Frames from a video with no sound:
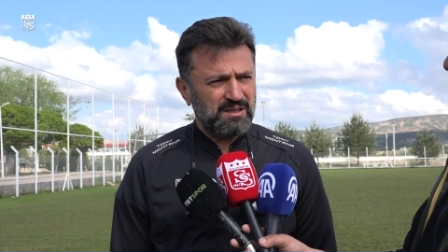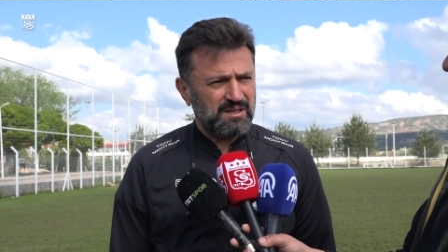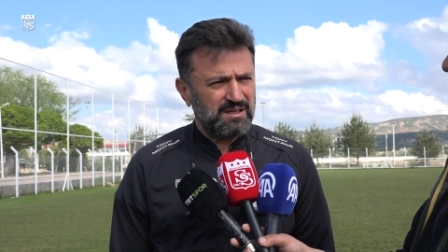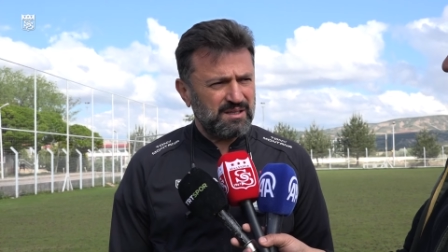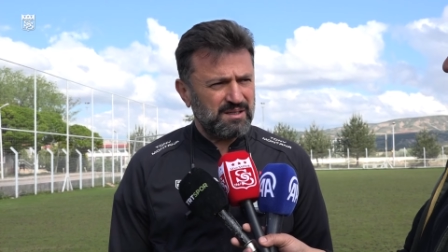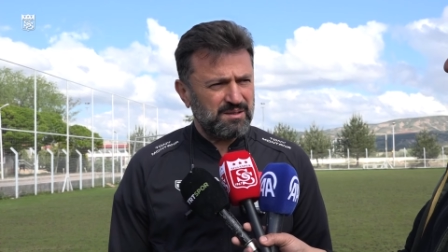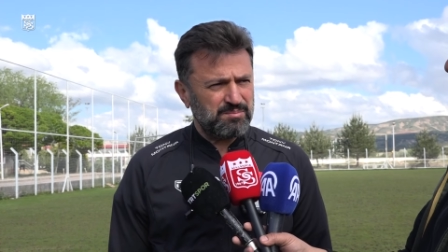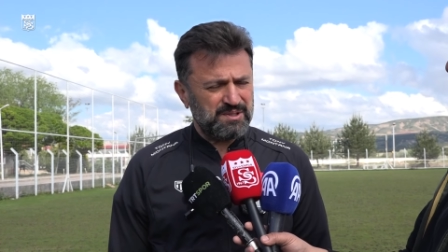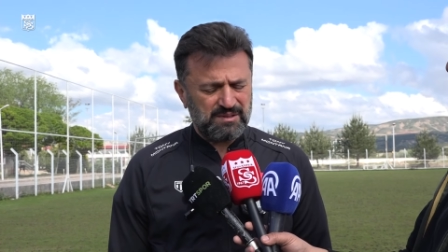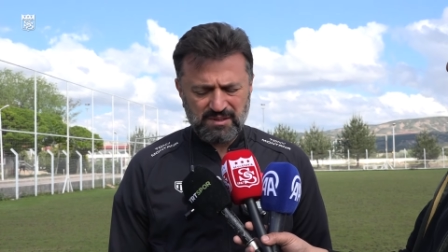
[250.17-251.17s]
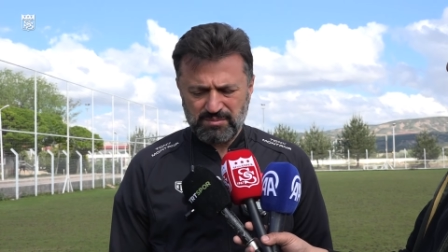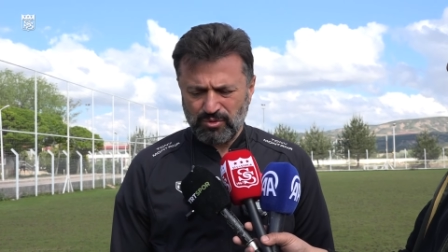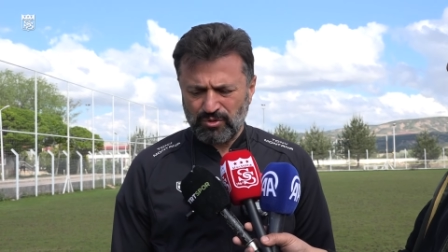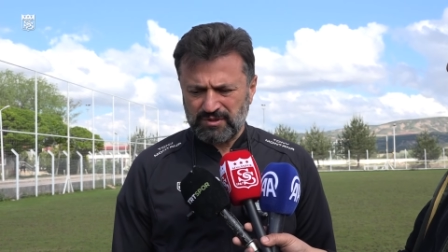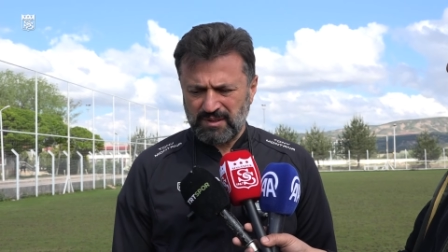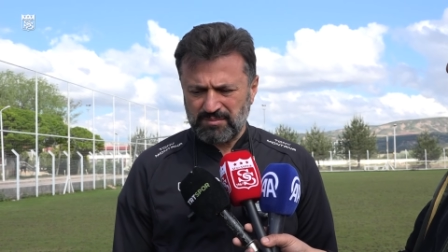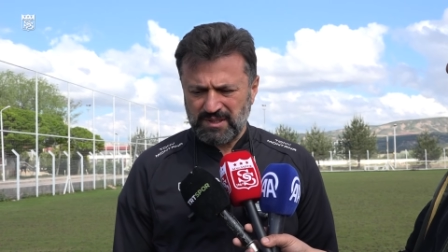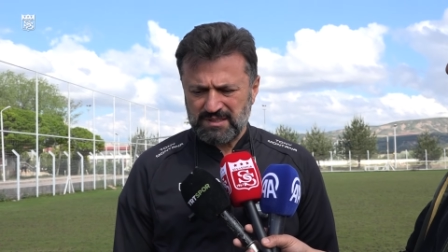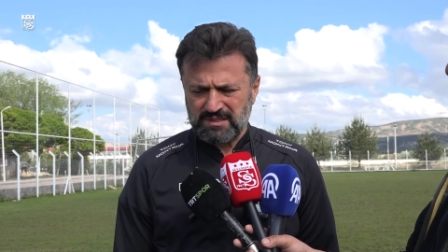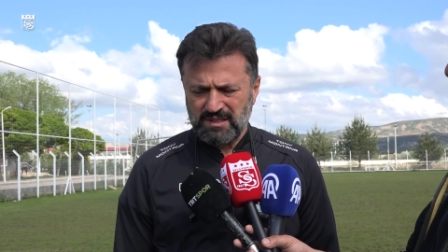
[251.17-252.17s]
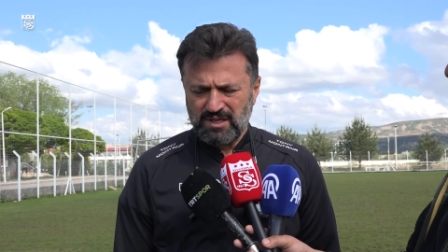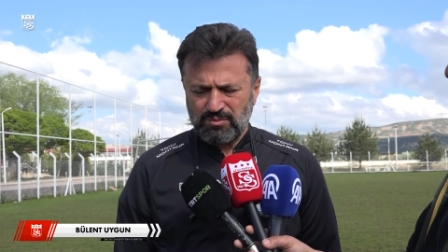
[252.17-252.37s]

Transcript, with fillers: e, bittiği bir ortamdayız.